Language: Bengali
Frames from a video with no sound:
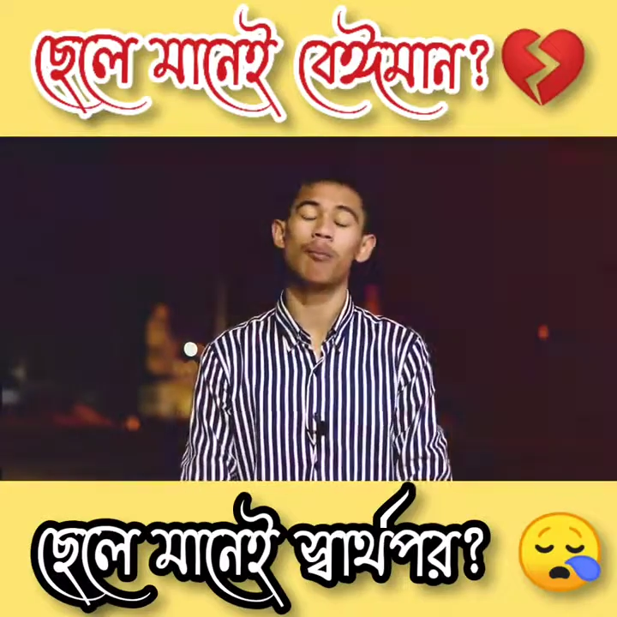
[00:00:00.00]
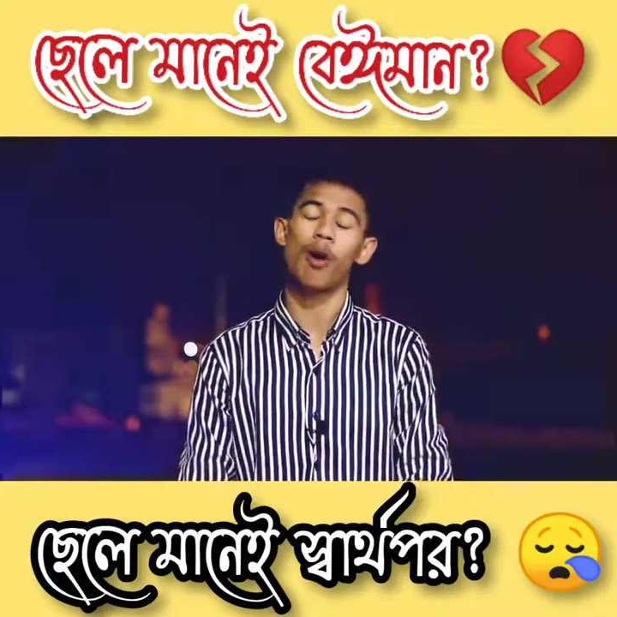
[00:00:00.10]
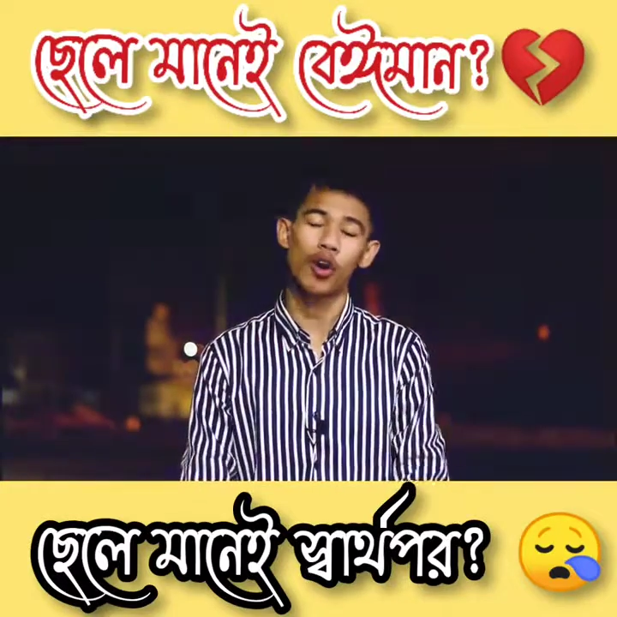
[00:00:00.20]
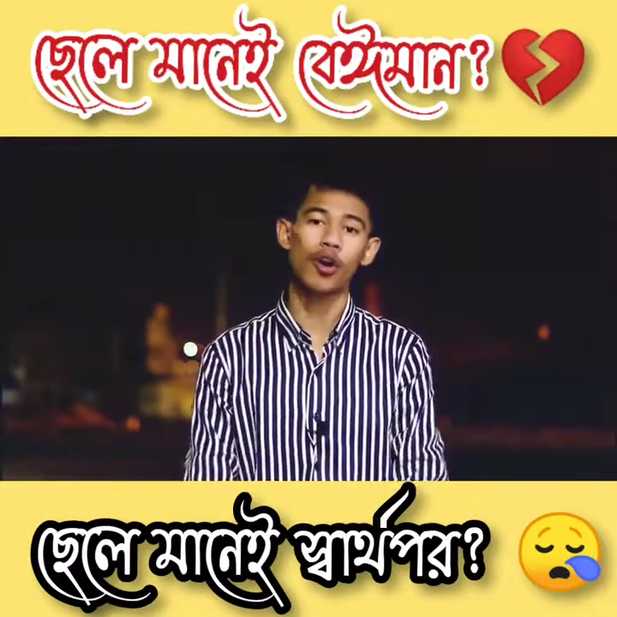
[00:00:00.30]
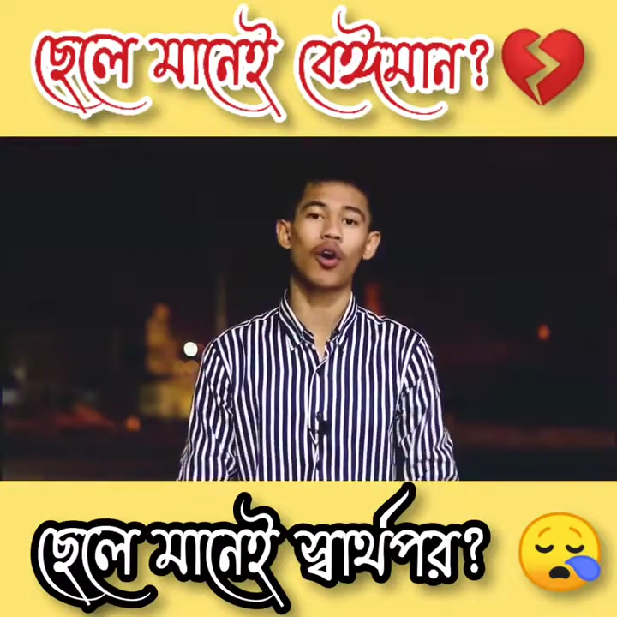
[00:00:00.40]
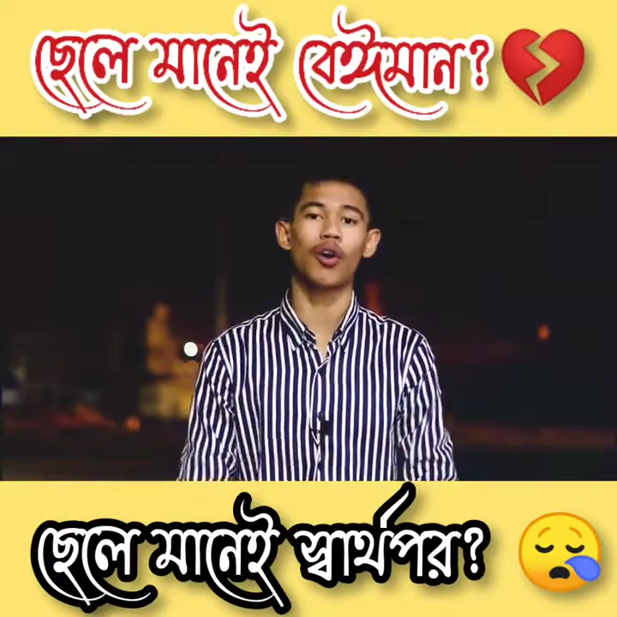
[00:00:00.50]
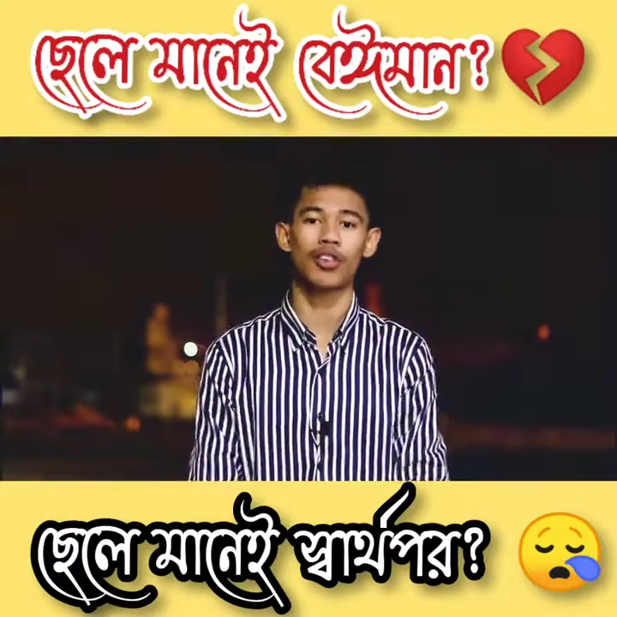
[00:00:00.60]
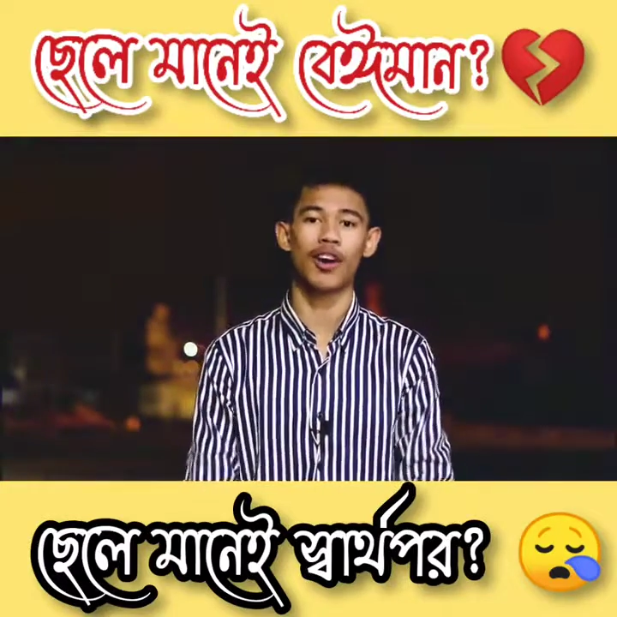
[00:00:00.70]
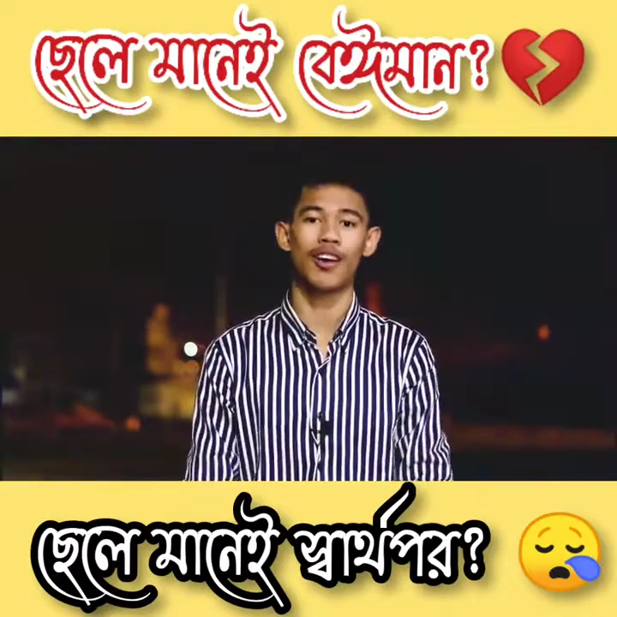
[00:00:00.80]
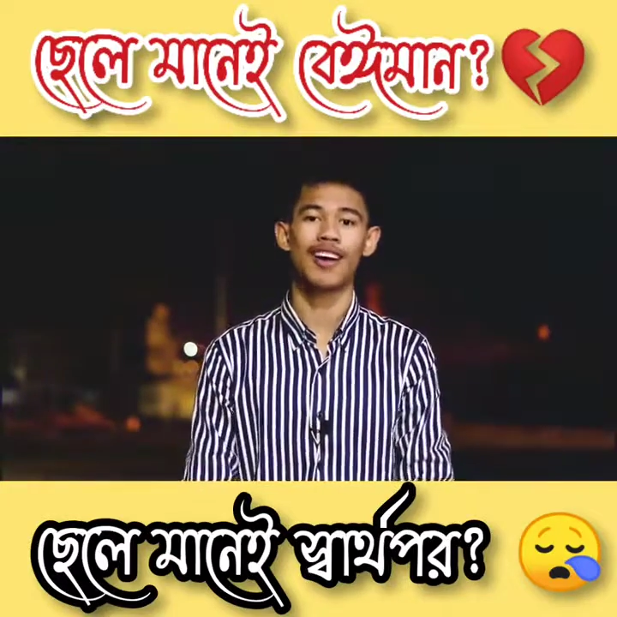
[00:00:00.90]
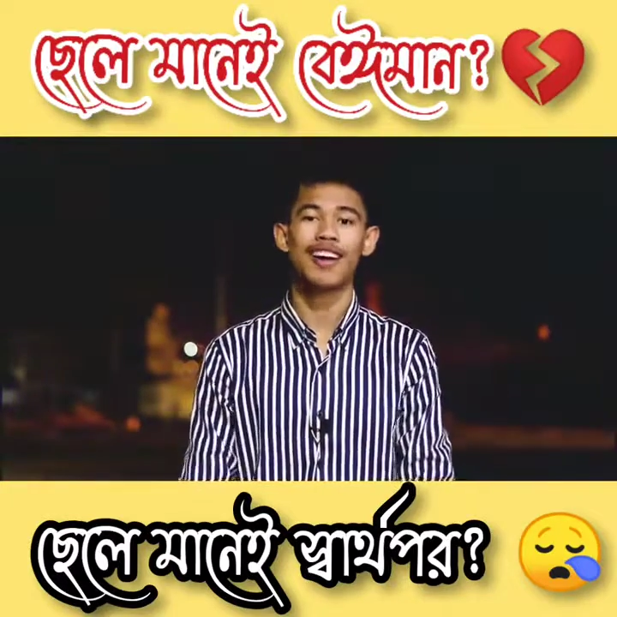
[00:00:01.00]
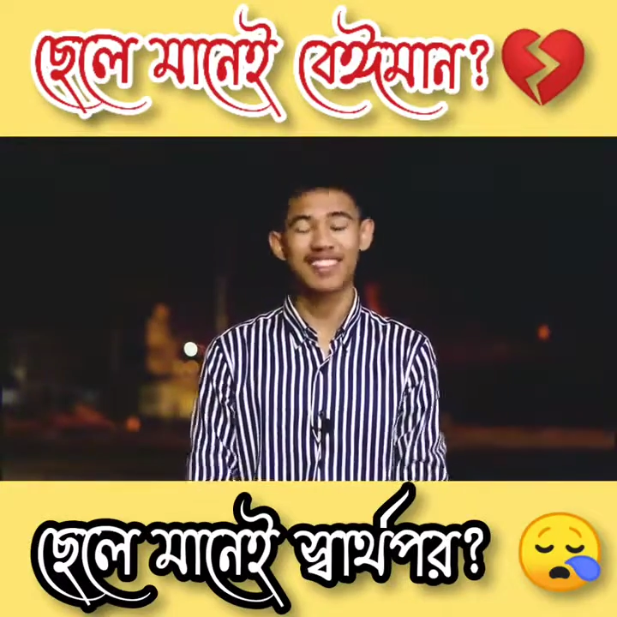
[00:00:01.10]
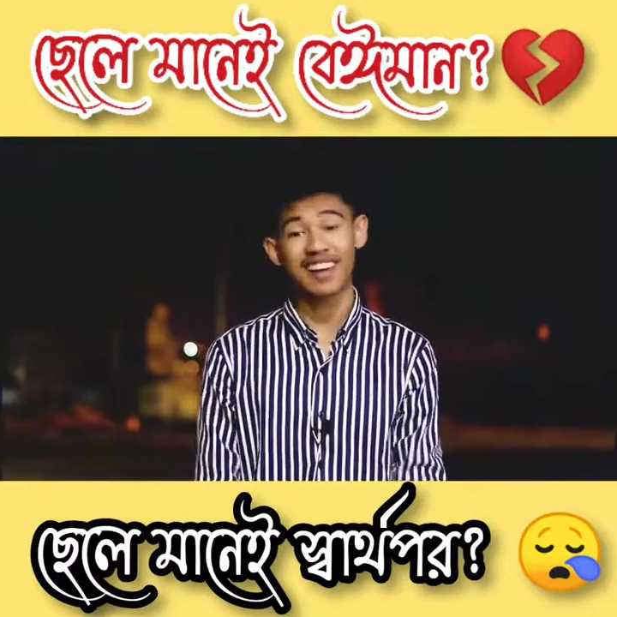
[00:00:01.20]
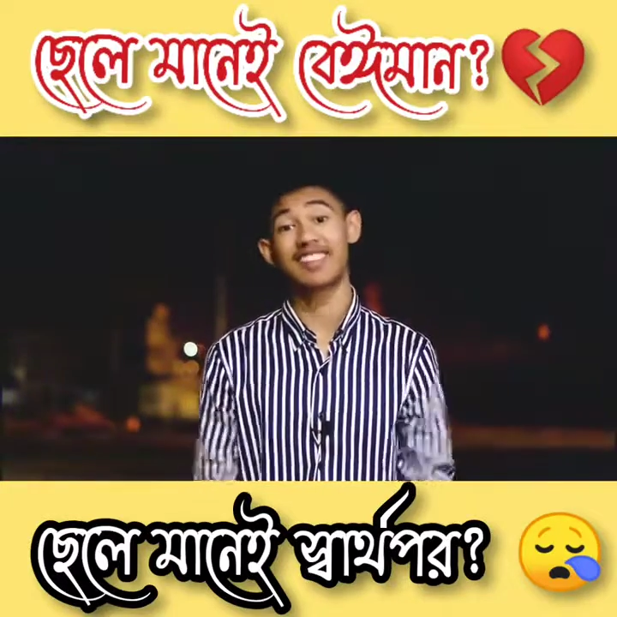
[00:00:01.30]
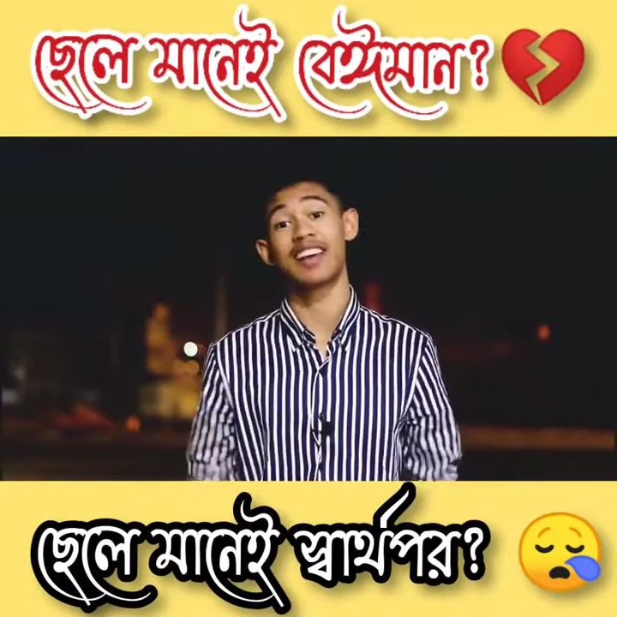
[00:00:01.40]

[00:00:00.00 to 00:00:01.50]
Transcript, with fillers: ভঙ্গ করতে হয় তাই